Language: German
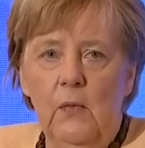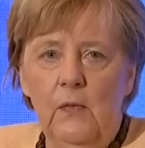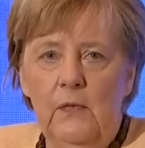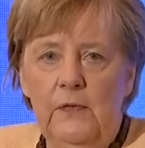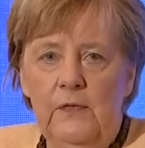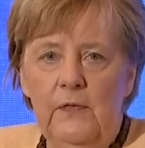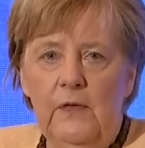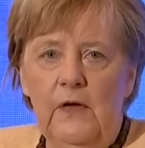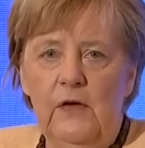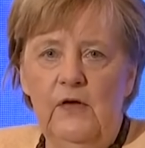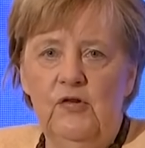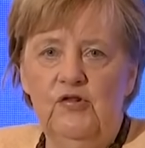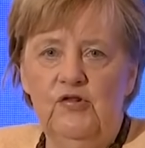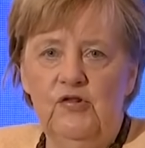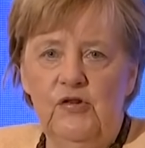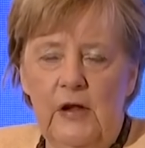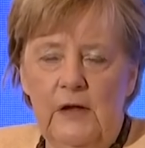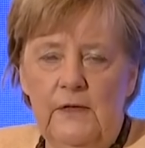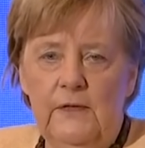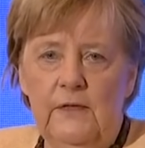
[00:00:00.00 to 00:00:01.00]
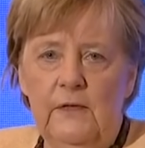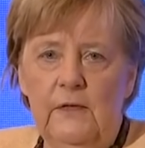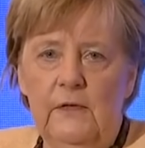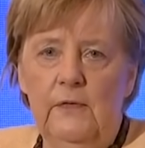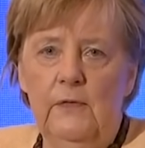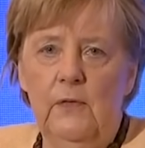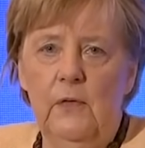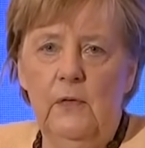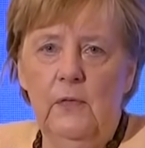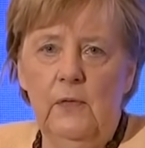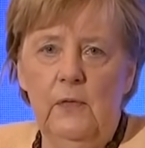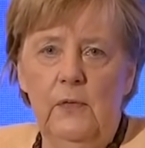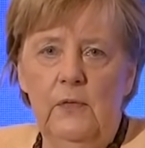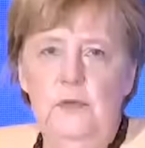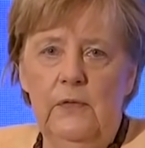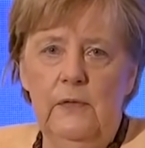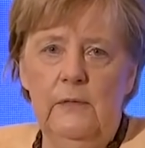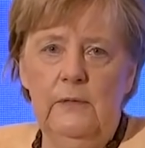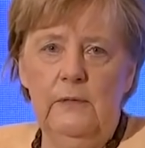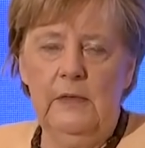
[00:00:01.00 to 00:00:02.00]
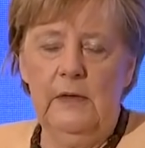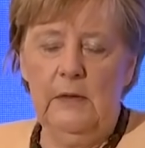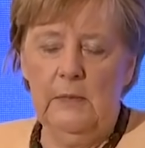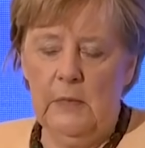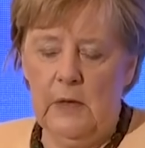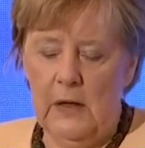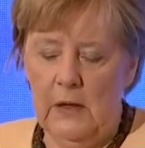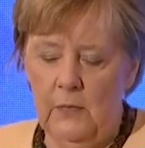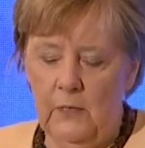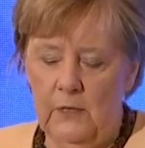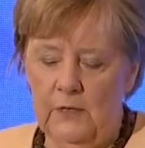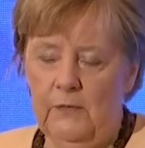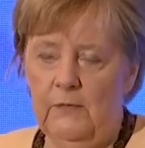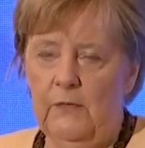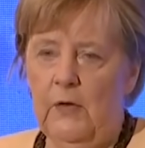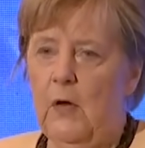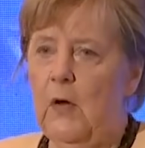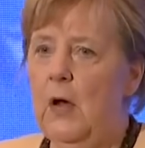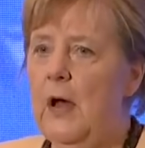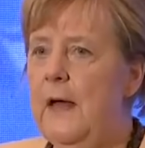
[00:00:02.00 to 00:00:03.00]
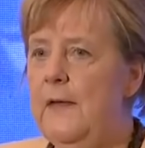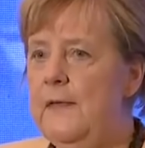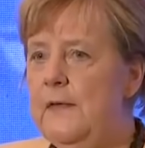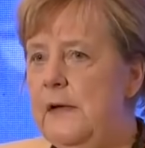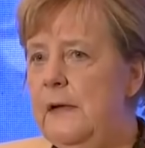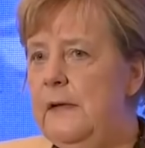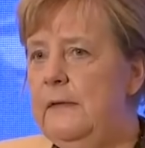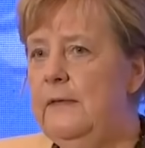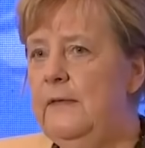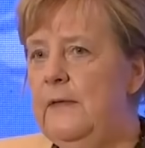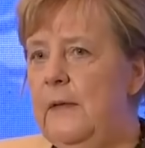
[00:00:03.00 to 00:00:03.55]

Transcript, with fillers: unserer Staatsräson und äh, demnach müssen wir auch handeln,